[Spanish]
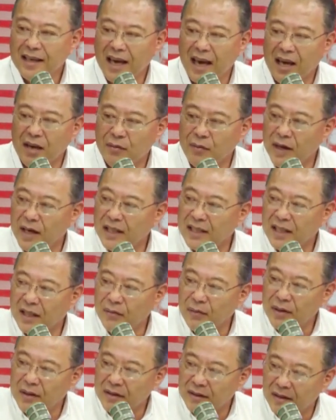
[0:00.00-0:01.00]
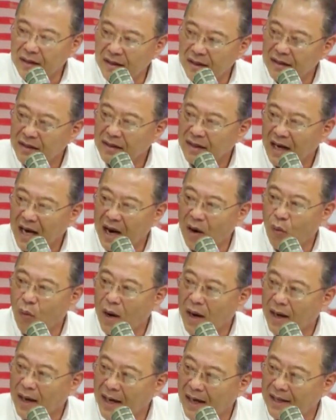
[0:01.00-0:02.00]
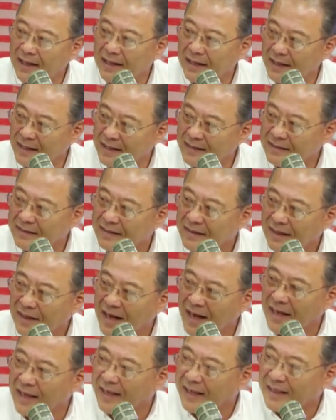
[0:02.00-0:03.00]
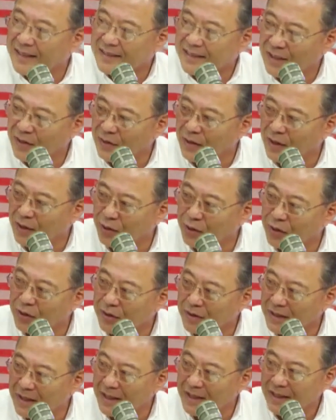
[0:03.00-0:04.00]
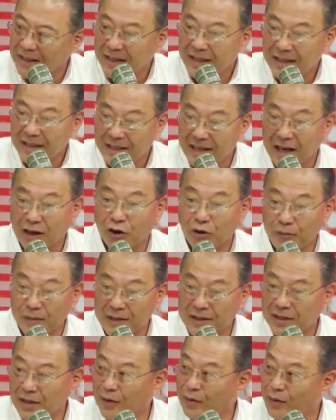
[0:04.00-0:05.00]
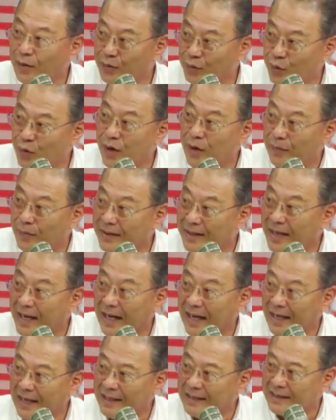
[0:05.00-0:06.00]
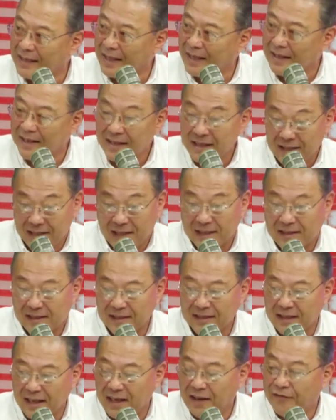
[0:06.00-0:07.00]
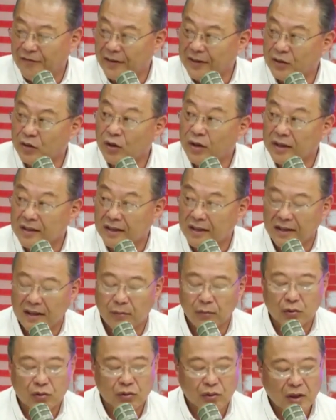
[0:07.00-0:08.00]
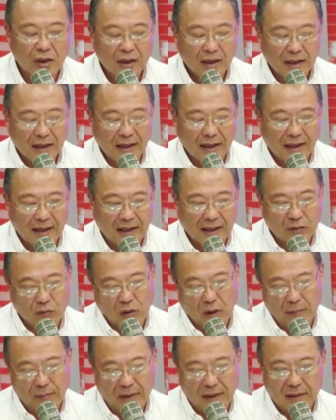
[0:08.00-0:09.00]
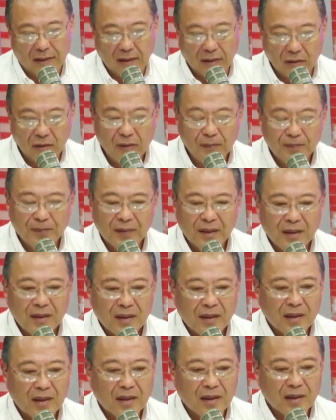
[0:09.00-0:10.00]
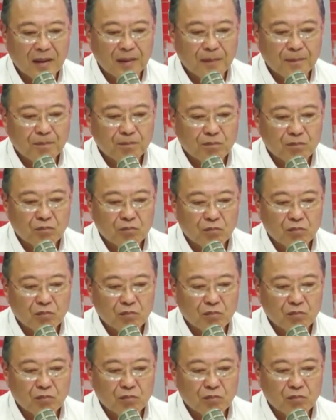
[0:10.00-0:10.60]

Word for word: e inmediatamente aguas cálidas ha ingresado del norte y ha comenzado nuevamente a calentar y este es el efecto que tenemos eh, actualmente, ¿no? Eh,